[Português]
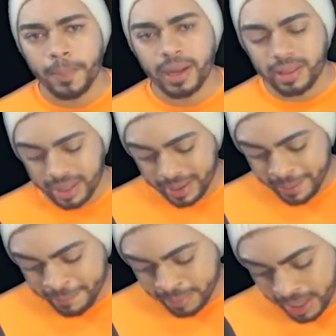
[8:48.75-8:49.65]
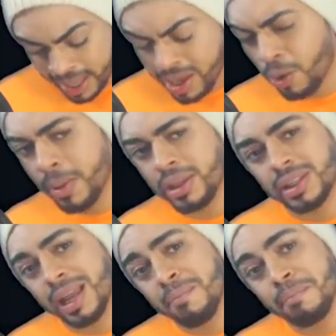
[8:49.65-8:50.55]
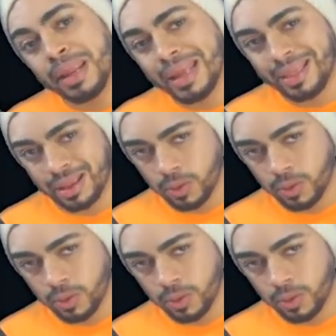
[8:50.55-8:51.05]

Parece que é realmente da empresa,